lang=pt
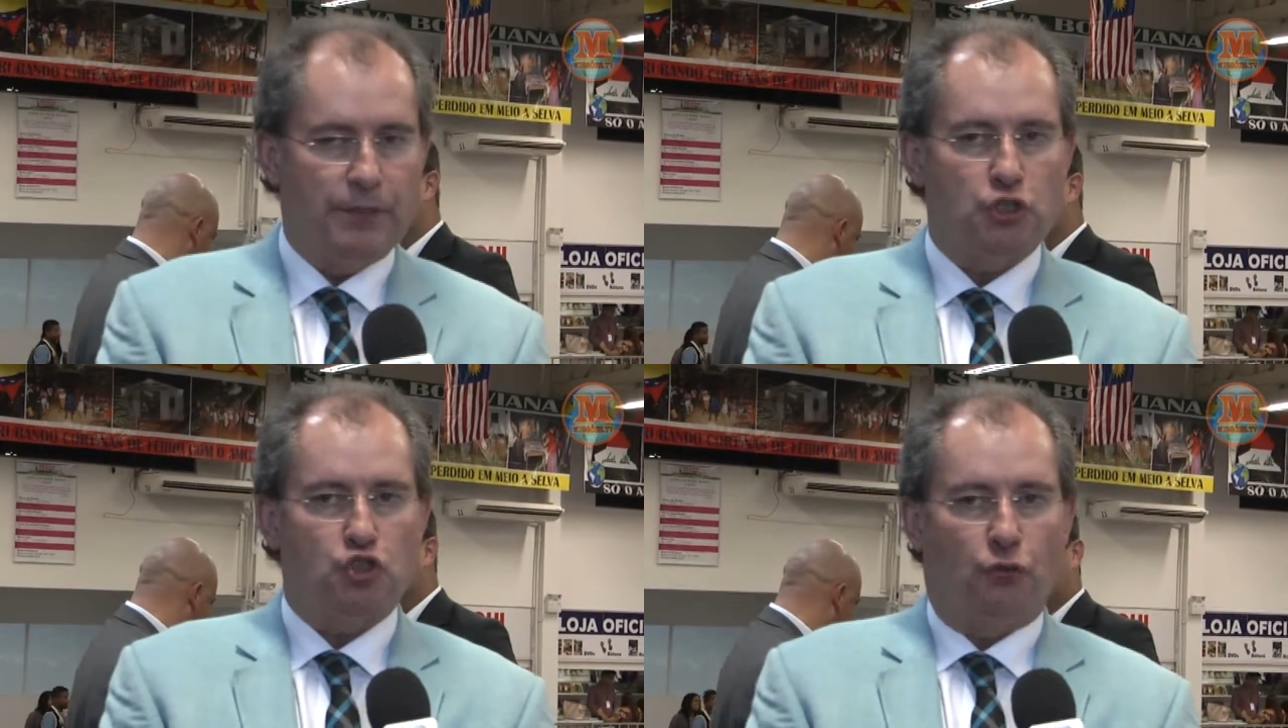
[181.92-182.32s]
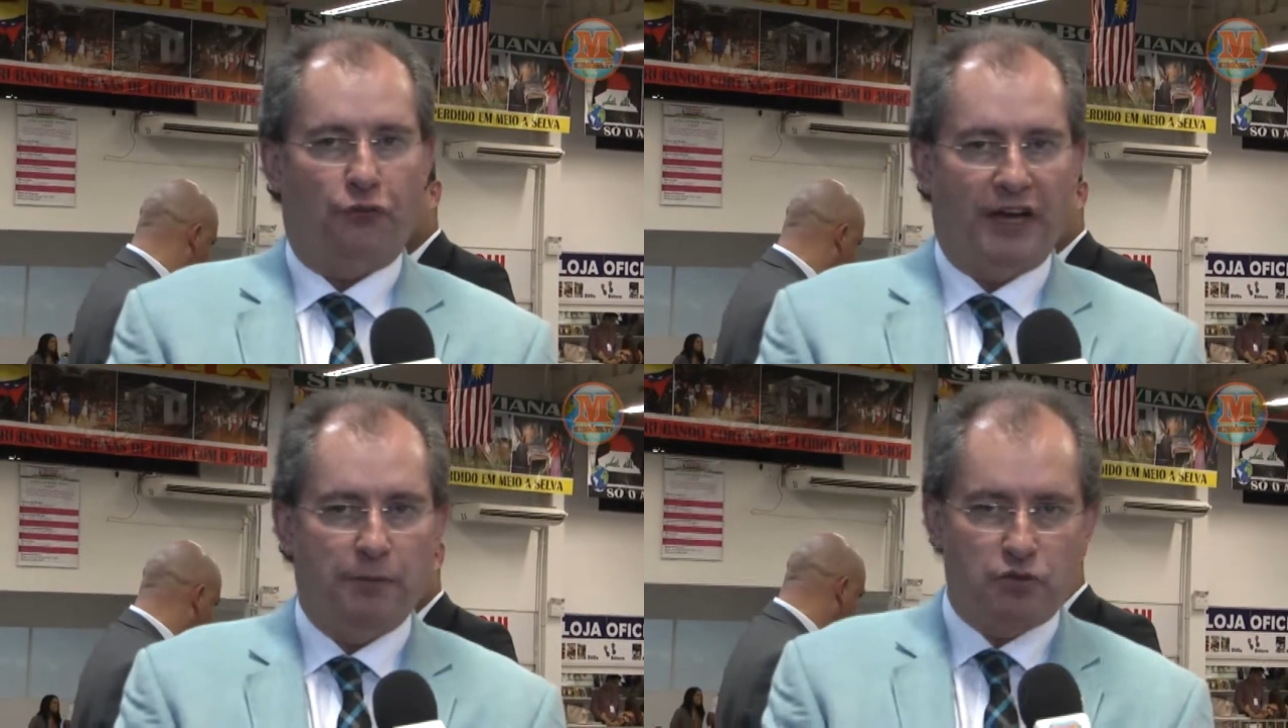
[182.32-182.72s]

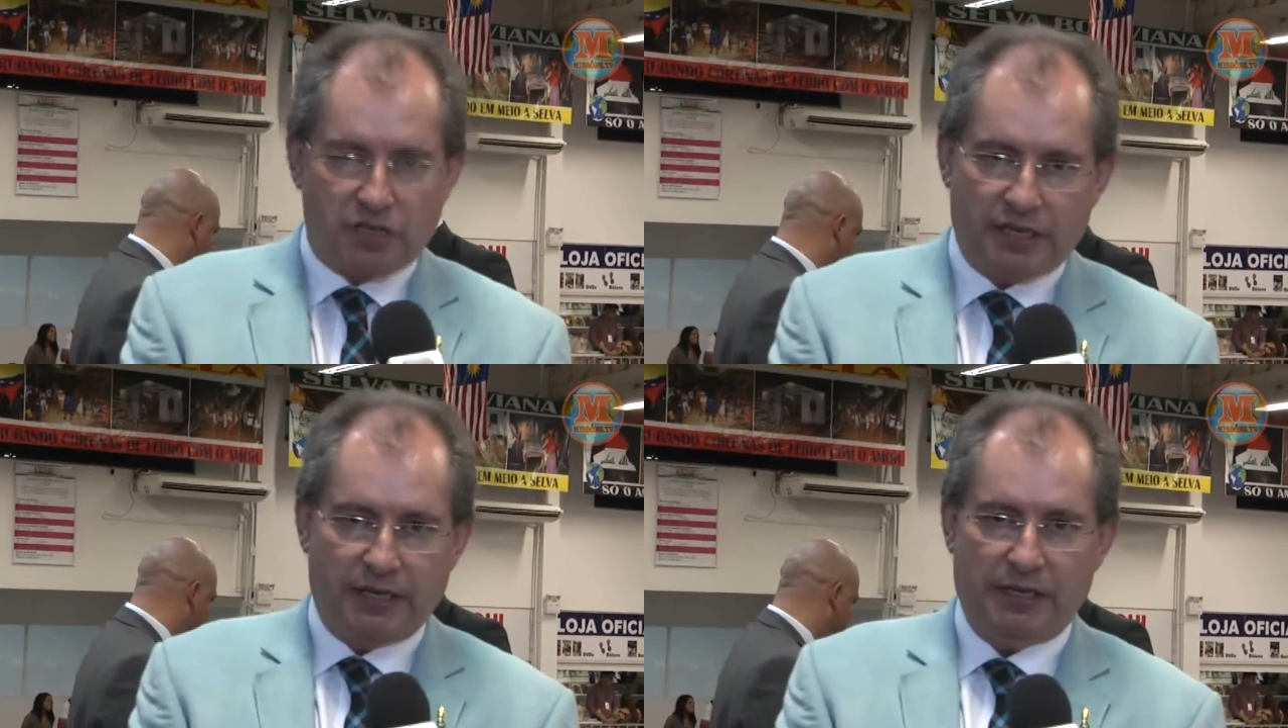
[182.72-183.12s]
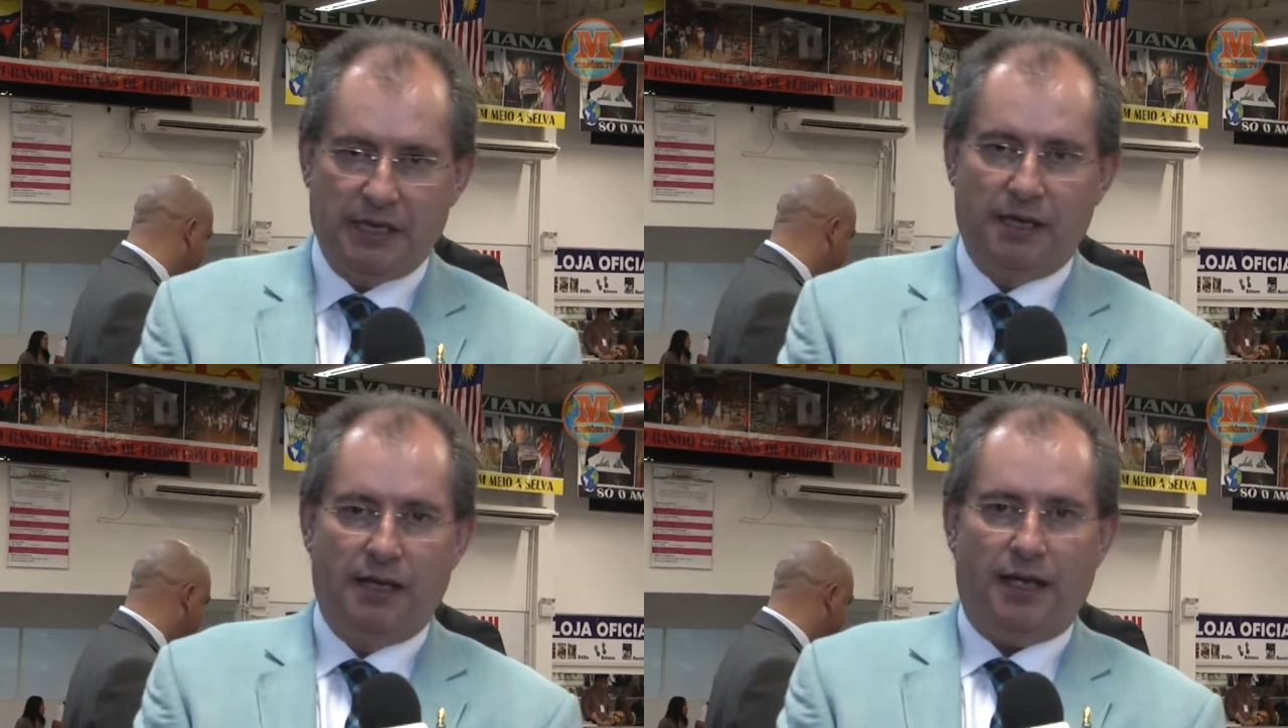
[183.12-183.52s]
Sofremos sim
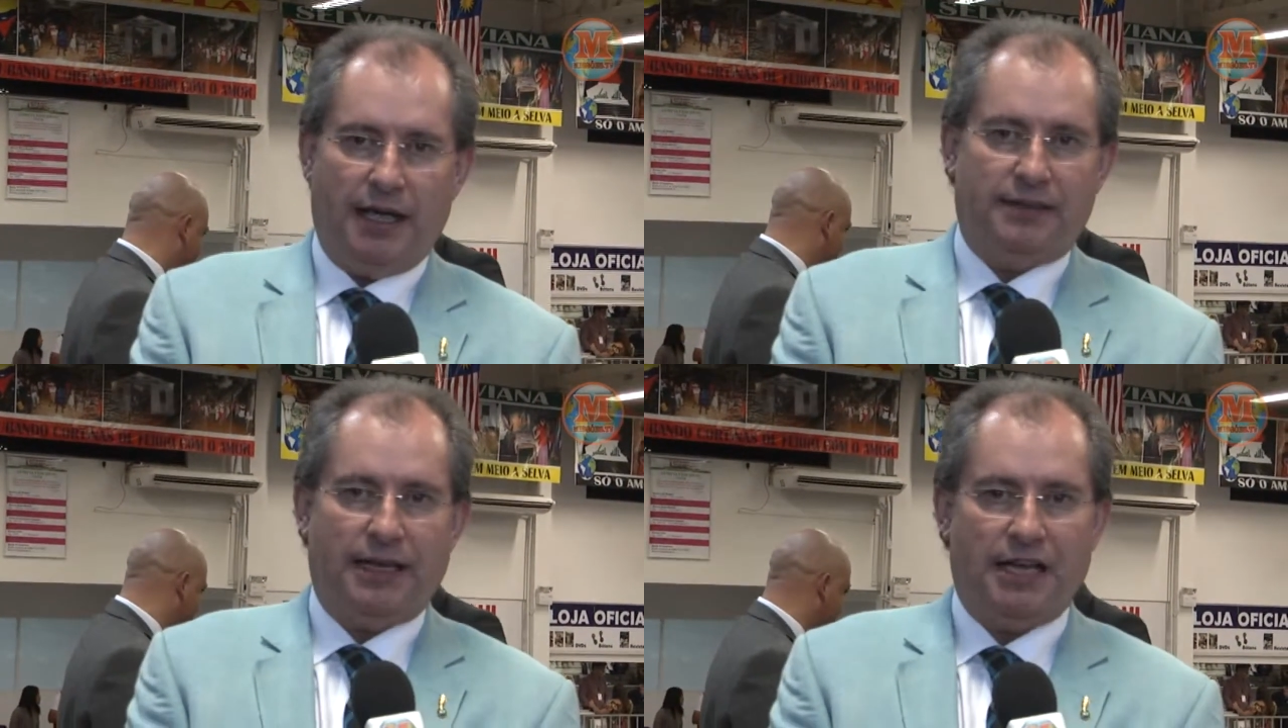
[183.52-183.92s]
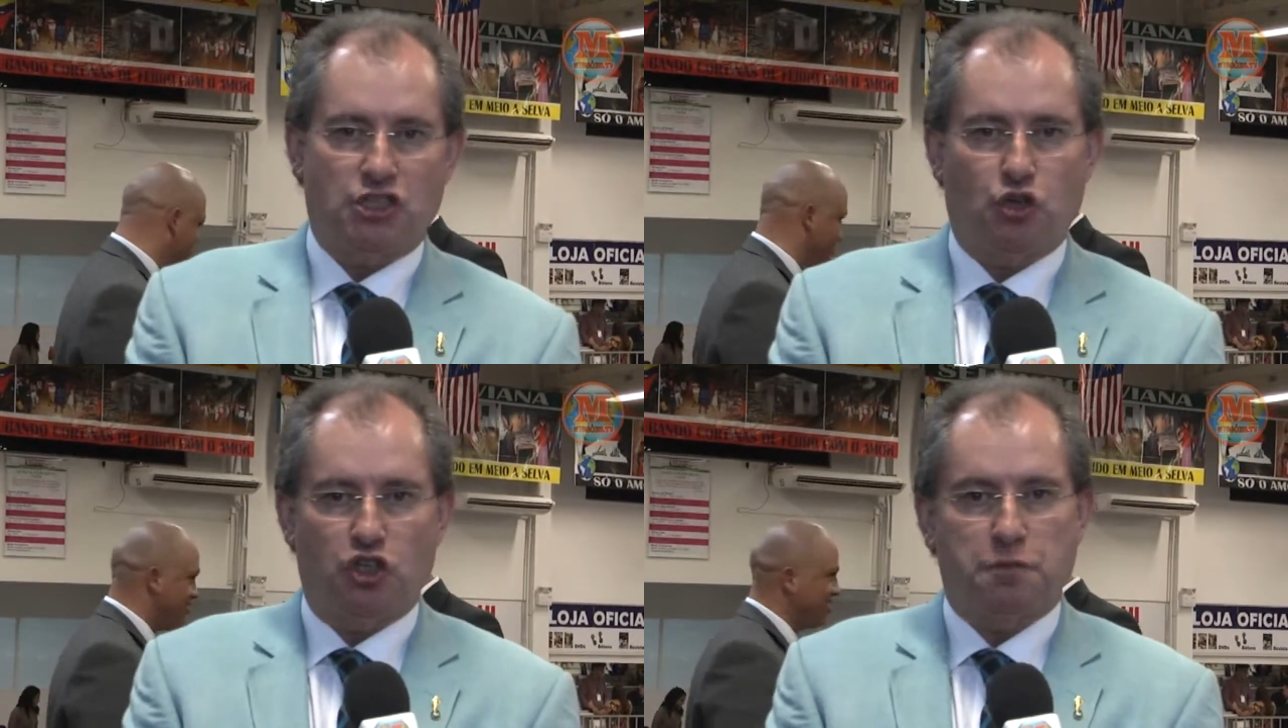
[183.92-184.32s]

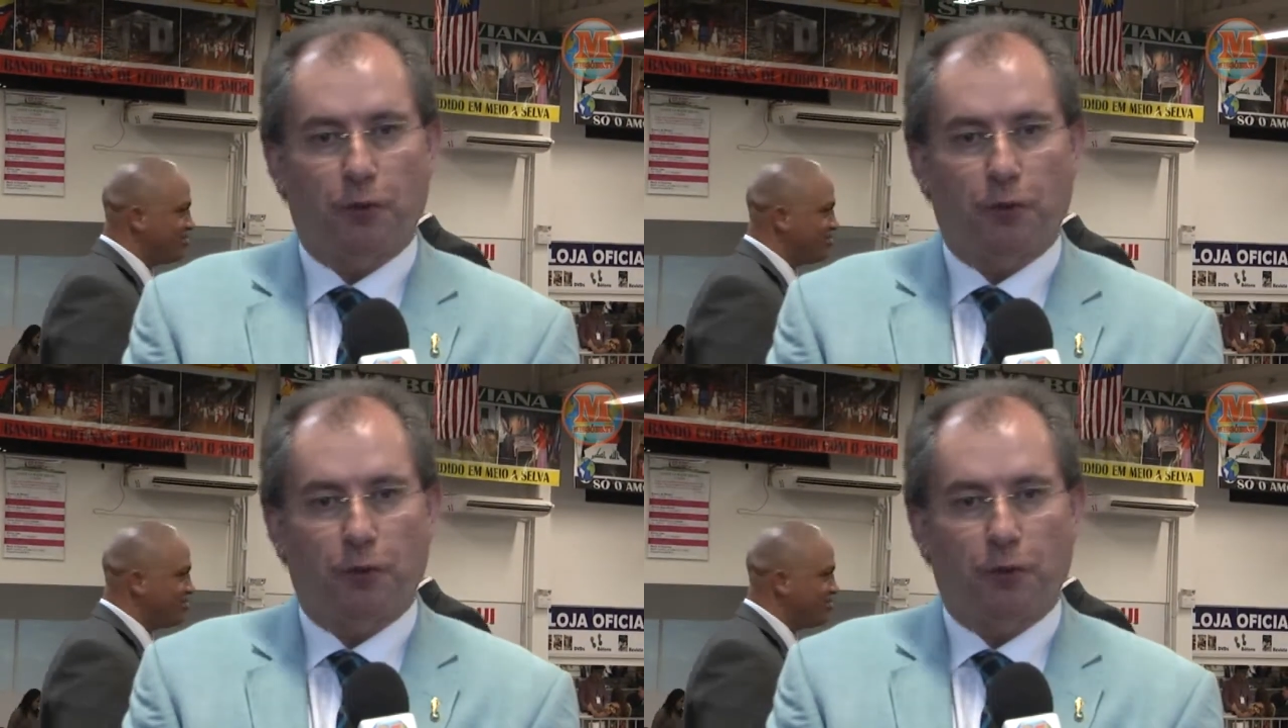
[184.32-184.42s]
retaliações